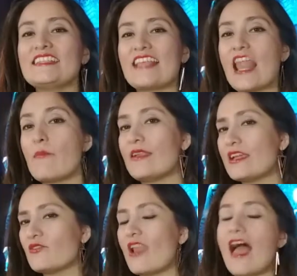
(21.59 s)
de la
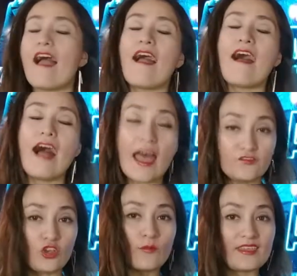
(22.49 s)
película
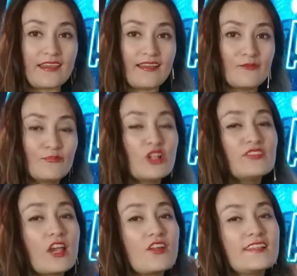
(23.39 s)
Atómica,
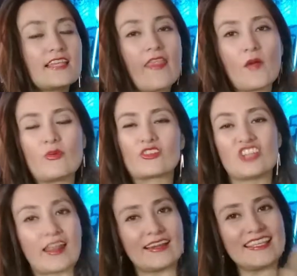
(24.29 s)
protagonizada por
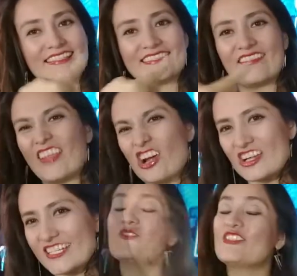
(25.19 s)
Charlie Theron.
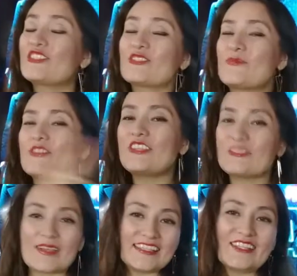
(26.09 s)
Nuestros puntos
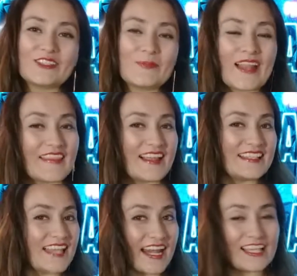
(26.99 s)
básicos para
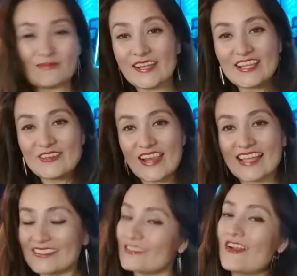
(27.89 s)
analizar las
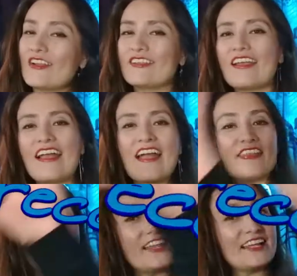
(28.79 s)
películas son
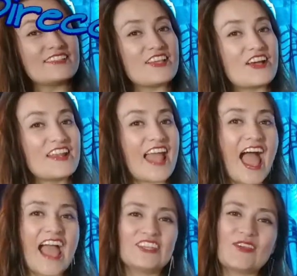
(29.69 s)
dirección,
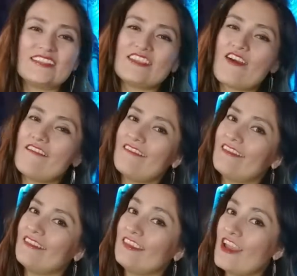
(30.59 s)
actuación,
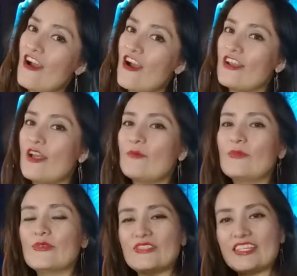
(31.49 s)
guión,
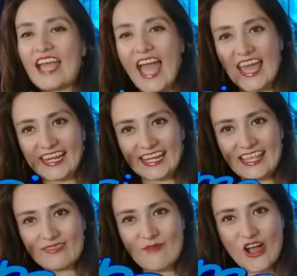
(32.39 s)
música,
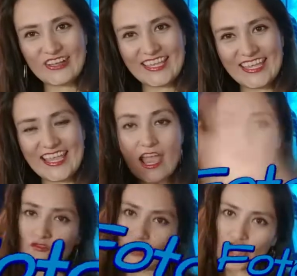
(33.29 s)
ritmo y
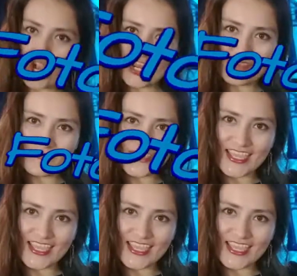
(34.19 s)
fotografía.